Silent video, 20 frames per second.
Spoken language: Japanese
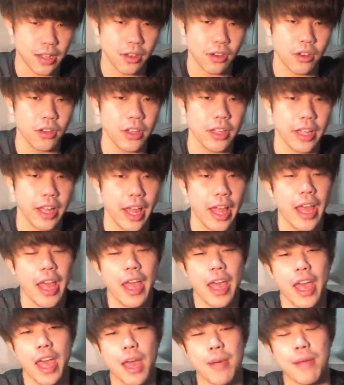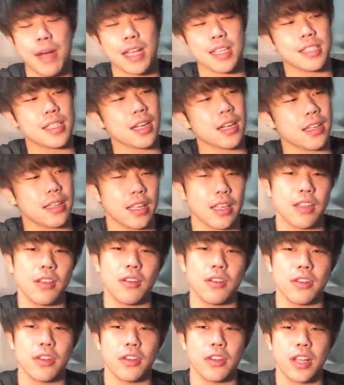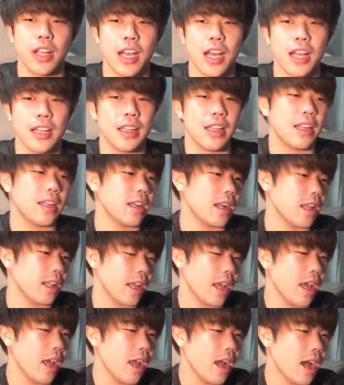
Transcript: ということでね、えー、まあ明日かね、今日の夜中あたりにはね、